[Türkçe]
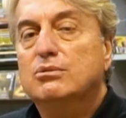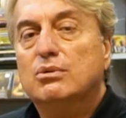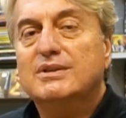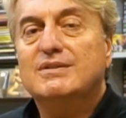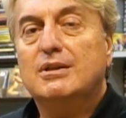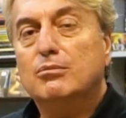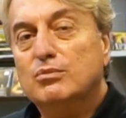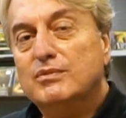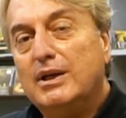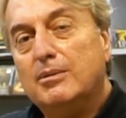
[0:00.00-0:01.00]
Dolayısıyla
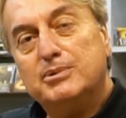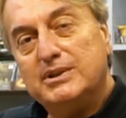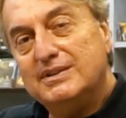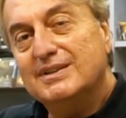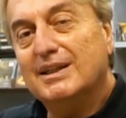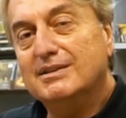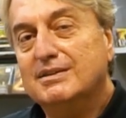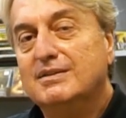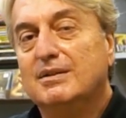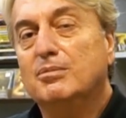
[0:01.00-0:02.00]
ne yapın edin
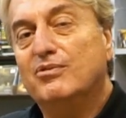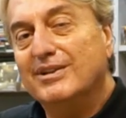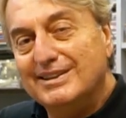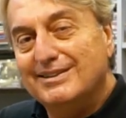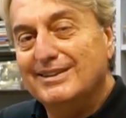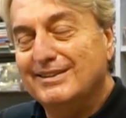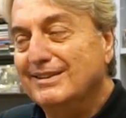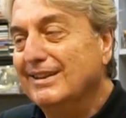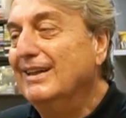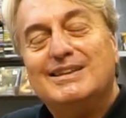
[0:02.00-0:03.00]
kendinize bir vakit
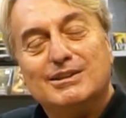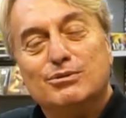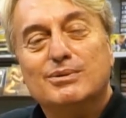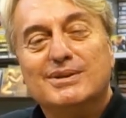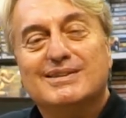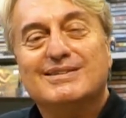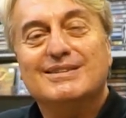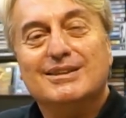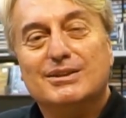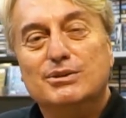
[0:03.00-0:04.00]
ayırın. Anadolu
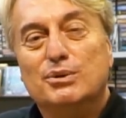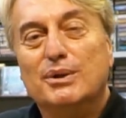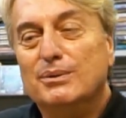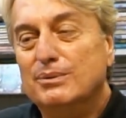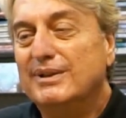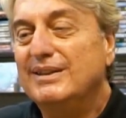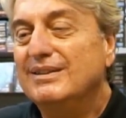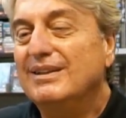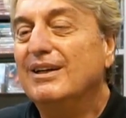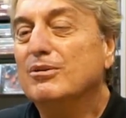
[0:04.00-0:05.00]
yakasında Kadıköy'e
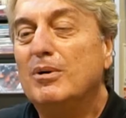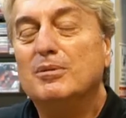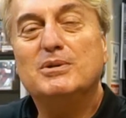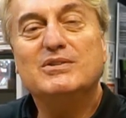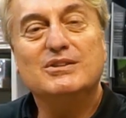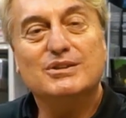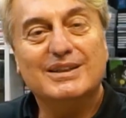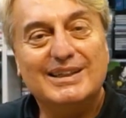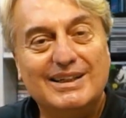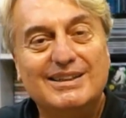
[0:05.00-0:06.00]
uğrayın, Akmar
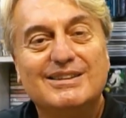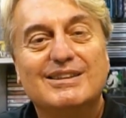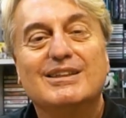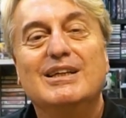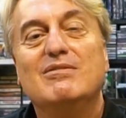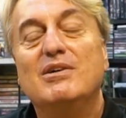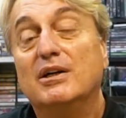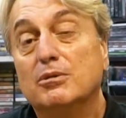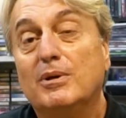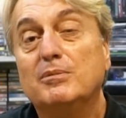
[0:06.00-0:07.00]
pasajına gelin ve
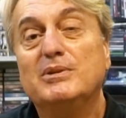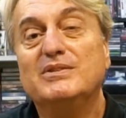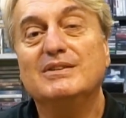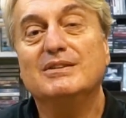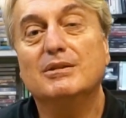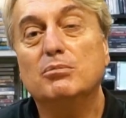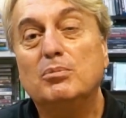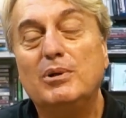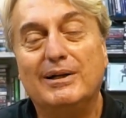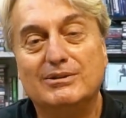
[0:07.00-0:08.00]
Akmar Pasajı'nda bu
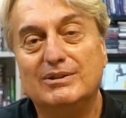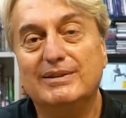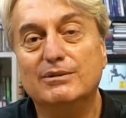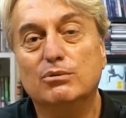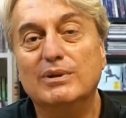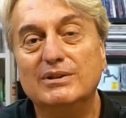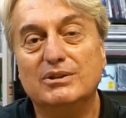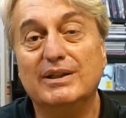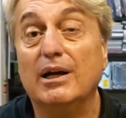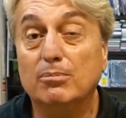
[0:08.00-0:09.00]
plakçıları
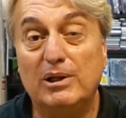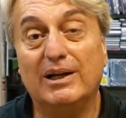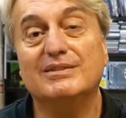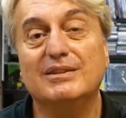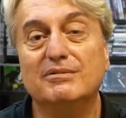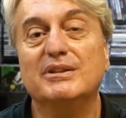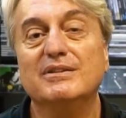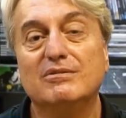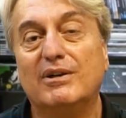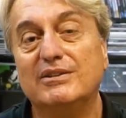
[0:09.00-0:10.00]
dolaşın. Eğer plak
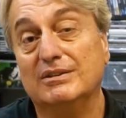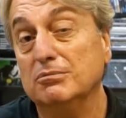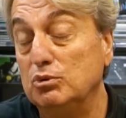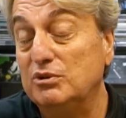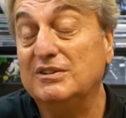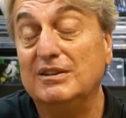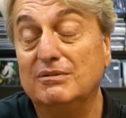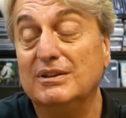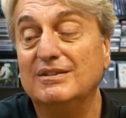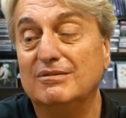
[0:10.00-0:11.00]
zevkiniz varsa, müzik
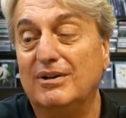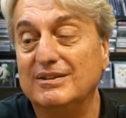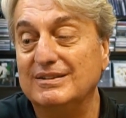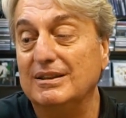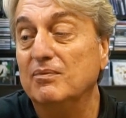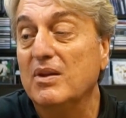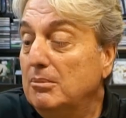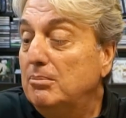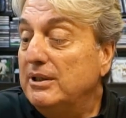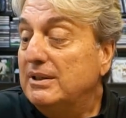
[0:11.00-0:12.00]
zevkiniz varsa.
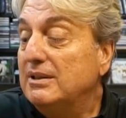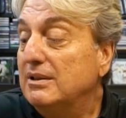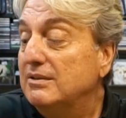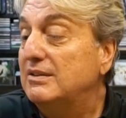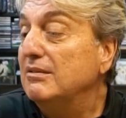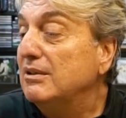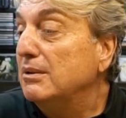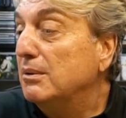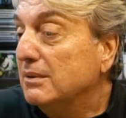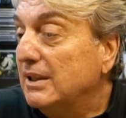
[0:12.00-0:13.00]
Peki
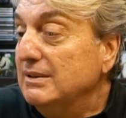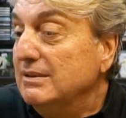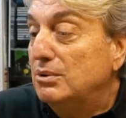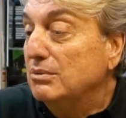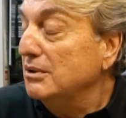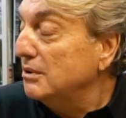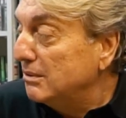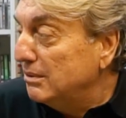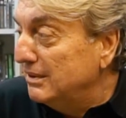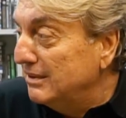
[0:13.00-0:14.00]
sevgili Gökhan çok
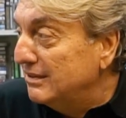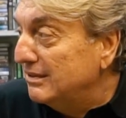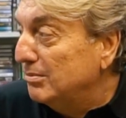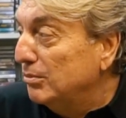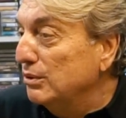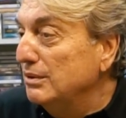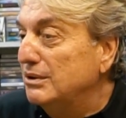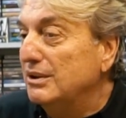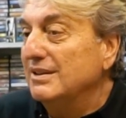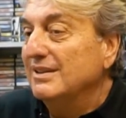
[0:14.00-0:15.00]
teşekkür ederiz Rica bugün için.